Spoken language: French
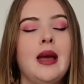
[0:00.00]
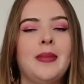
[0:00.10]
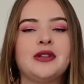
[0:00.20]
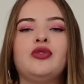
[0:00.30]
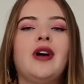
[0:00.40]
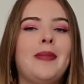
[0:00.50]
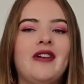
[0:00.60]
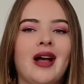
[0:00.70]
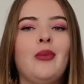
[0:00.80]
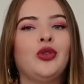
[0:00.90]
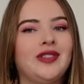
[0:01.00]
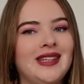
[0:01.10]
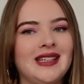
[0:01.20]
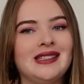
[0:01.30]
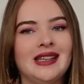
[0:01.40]
parce qu'on va pas vraiment
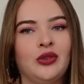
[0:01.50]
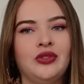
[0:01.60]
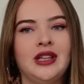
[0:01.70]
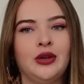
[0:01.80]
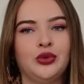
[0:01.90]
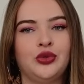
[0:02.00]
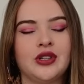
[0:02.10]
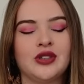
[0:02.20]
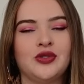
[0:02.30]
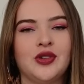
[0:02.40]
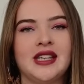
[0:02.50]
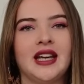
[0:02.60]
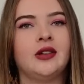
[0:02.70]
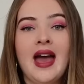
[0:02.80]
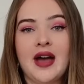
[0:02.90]
tester en vidéo, tu vois ce que je veux dire
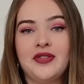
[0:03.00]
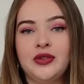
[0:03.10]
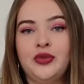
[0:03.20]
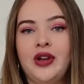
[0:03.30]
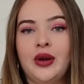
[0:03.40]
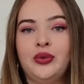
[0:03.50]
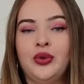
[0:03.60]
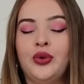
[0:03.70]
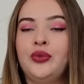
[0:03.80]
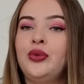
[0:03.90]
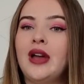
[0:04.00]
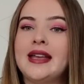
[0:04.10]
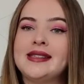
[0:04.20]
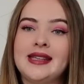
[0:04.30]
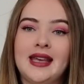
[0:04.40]
Afin de vous faire une revue
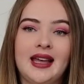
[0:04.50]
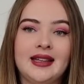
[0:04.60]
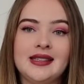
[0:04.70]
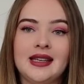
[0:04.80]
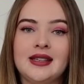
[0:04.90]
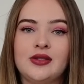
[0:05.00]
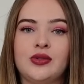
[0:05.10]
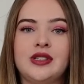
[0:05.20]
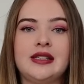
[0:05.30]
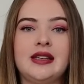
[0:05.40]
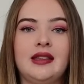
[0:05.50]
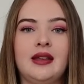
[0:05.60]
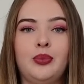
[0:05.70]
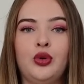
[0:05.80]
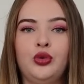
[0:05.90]
assez intéressante, il y a
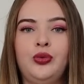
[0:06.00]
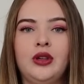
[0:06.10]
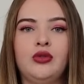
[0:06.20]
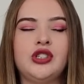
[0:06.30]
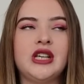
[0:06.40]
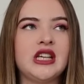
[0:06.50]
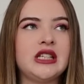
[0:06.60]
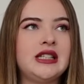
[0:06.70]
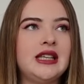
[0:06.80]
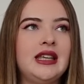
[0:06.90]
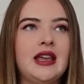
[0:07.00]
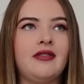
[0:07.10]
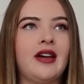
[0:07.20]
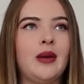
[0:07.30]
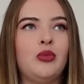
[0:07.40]
certains produits que j'ai acheté il y a
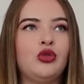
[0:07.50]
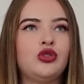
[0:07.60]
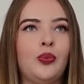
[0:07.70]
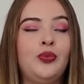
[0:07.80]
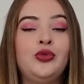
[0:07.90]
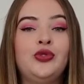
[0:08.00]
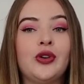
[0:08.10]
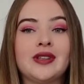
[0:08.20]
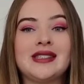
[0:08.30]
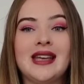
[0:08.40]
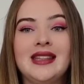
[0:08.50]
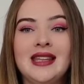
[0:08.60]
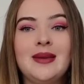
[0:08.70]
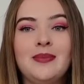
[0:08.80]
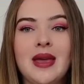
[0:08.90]
vraiment genre plusieurs
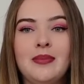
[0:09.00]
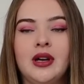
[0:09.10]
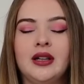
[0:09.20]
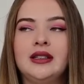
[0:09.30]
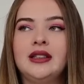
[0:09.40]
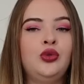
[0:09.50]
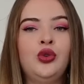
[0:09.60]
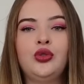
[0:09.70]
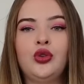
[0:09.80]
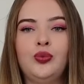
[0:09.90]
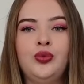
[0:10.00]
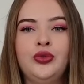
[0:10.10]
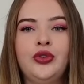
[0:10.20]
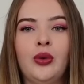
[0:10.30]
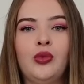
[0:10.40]
années même d'autres
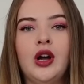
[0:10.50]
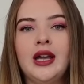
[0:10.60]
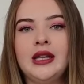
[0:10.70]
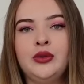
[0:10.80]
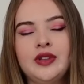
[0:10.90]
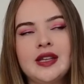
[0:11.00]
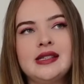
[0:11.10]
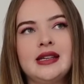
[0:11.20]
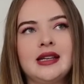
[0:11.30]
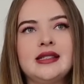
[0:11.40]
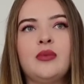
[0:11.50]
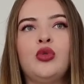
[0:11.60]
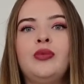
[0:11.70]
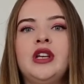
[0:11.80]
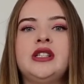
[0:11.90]
plusieurs mois et d'autres assez
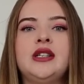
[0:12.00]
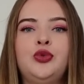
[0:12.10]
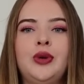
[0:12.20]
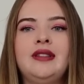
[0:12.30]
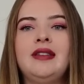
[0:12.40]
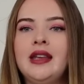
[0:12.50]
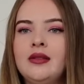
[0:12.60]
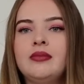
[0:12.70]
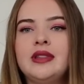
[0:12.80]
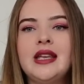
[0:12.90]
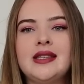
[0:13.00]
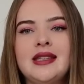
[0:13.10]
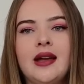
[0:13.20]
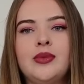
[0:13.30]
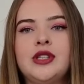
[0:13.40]
récemment mais que j'ai souhaité
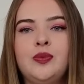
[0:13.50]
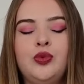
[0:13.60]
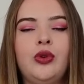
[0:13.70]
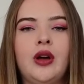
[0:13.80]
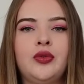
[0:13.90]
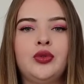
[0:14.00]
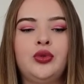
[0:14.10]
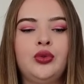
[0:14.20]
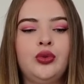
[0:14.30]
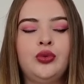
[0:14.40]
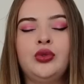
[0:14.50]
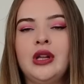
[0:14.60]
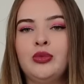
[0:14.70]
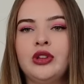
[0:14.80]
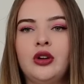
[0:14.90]
tester un petit peu avant de vous
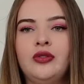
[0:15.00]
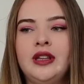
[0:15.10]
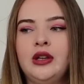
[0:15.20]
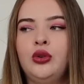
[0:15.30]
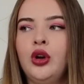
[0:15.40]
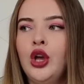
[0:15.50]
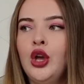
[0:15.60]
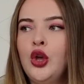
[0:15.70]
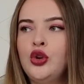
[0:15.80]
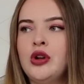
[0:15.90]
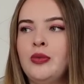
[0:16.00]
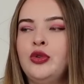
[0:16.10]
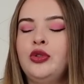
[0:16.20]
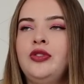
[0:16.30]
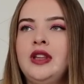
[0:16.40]
les montrer en vidéo. Je vois
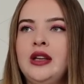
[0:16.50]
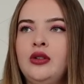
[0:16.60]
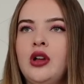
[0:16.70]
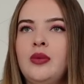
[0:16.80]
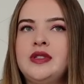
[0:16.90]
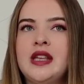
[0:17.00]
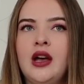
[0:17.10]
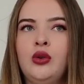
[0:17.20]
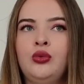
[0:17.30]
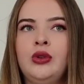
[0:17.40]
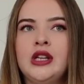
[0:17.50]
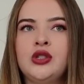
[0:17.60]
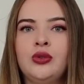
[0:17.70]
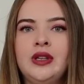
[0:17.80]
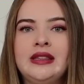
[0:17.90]
beaucoup de vidéos comme ça où les
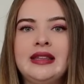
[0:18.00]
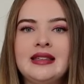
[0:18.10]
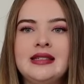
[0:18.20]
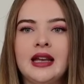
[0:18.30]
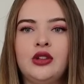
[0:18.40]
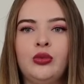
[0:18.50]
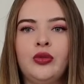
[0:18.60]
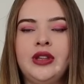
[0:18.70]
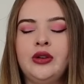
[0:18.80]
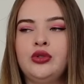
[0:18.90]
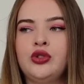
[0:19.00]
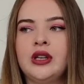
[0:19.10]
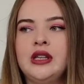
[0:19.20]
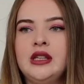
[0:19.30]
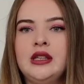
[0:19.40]
gens ils testent directement en vidéo, genre
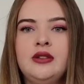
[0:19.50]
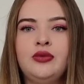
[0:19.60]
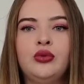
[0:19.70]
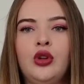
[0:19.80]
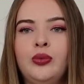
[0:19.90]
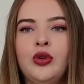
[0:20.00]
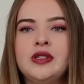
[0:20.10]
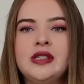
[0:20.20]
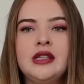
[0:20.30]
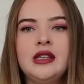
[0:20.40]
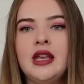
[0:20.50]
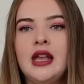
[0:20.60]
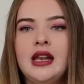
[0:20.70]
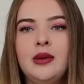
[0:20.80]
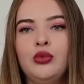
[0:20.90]
ils font l'unboxing et
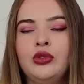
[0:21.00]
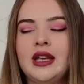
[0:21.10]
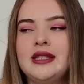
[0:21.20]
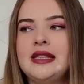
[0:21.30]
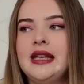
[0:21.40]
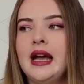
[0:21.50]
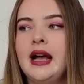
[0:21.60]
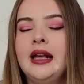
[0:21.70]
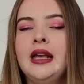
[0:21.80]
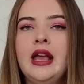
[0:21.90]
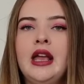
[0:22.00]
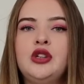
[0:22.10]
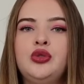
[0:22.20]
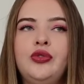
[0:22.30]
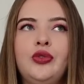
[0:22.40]
ils les montrent etc. Et
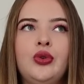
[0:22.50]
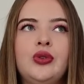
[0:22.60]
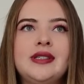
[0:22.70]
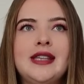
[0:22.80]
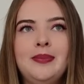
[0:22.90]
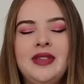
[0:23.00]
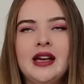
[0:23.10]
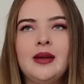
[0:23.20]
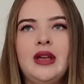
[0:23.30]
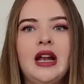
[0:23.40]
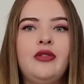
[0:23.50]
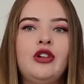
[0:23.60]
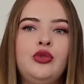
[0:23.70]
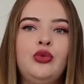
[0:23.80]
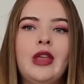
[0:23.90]
je trouve que c'est bien mais à la
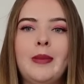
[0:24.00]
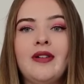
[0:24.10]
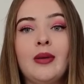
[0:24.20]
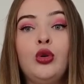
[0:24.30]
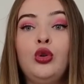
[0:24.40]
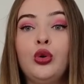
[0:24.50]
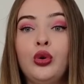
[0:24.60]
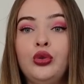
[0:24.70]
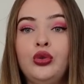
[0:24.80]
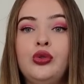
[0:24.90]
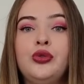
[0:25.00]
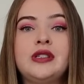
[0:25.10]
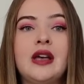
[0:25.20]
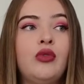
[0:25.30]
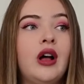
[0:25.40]
fois du coup t'as pas vraiment le recul de
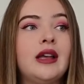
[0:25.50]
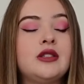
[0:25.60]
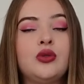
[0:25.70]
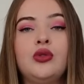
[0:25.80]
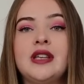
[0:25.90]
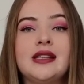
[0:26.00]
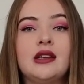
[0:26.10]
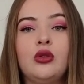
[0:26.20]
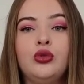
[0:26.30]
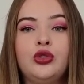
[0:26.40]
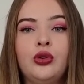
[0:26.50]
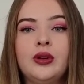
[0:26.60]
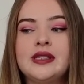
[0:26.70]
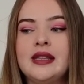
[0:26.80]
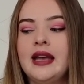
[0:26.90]
savoir est-ce que ça tient dans le temps
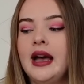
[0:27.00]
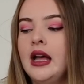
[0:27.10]
etc.